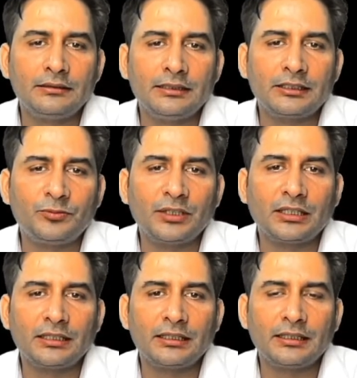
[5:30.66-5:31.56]
सिक्स भी
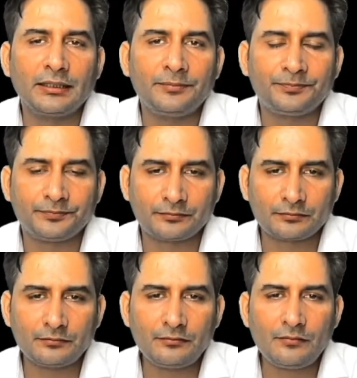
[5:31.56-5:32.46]
कर देता
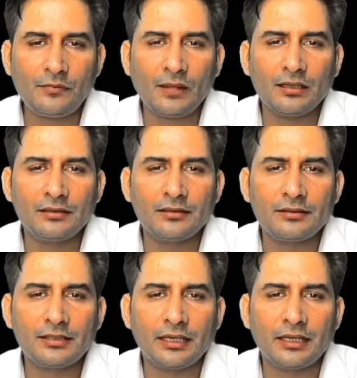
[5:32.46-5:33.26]
है